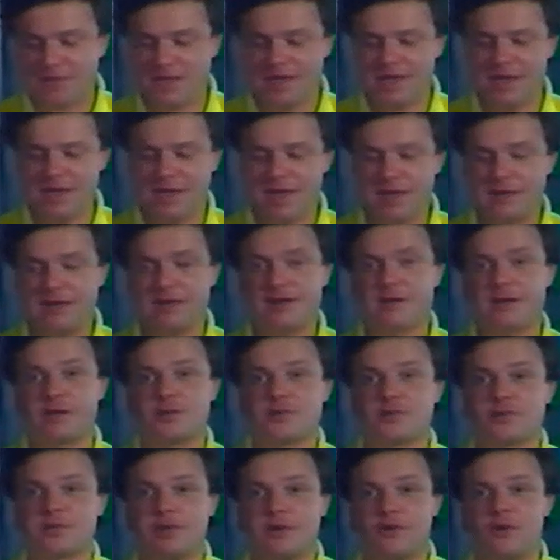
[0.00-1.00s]
И это
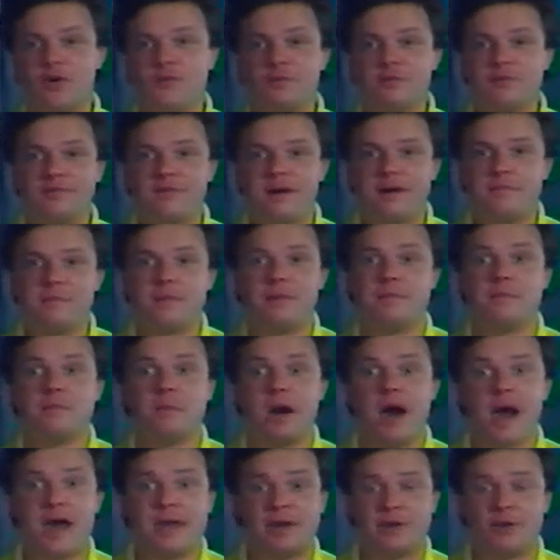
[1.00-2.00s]
хорошо знакомый вам
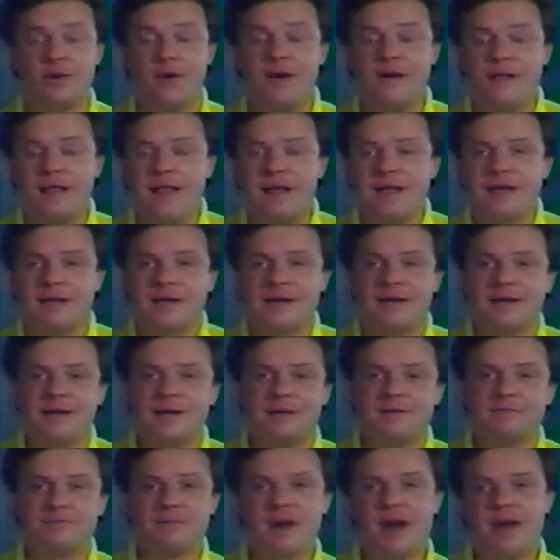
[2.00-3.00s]
Марио.
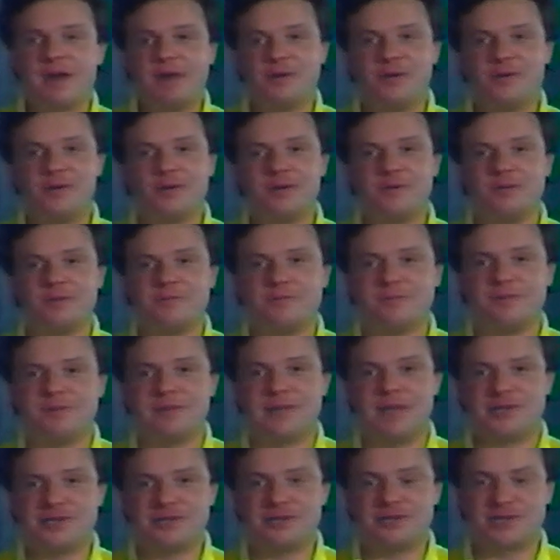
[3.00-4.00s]
Э, Марио
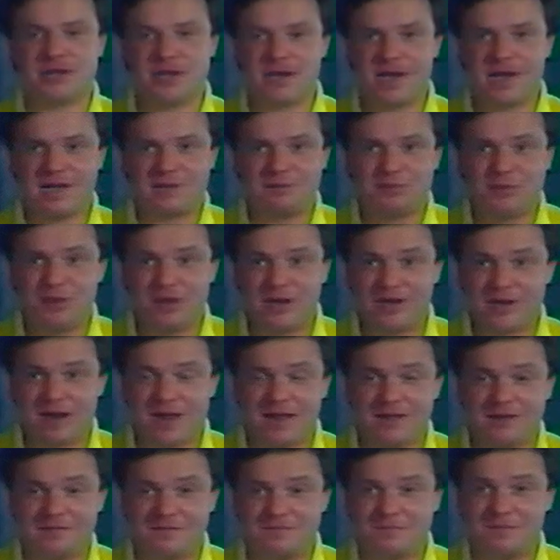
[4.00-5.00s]
начал шагать по
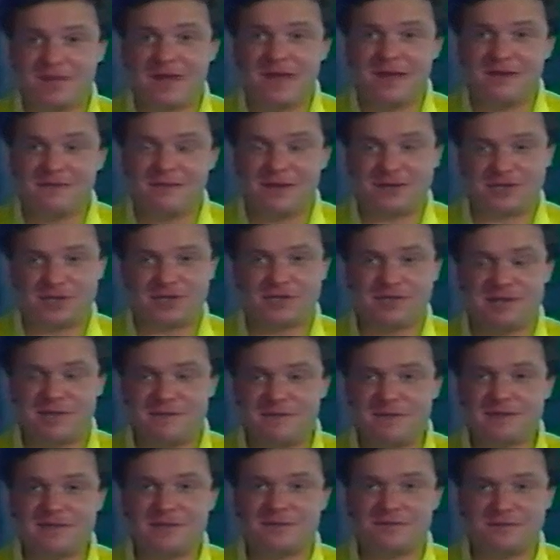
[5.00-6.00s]
экранам ваших
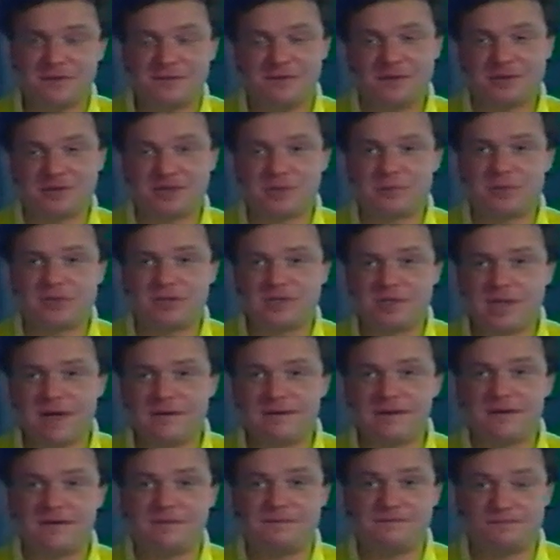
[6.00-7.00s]
телевизоров и ваших
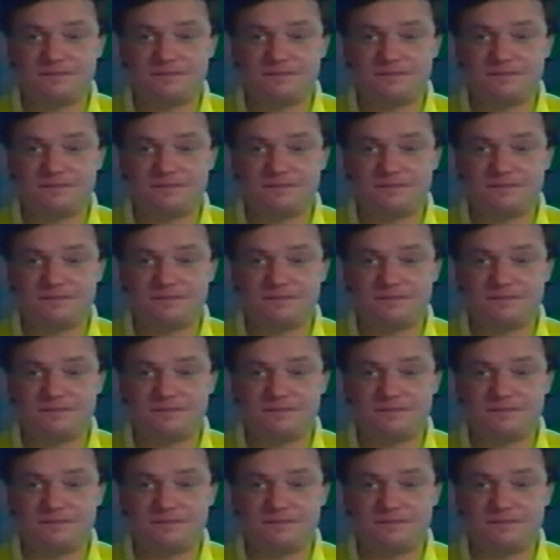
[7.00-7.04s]
приставок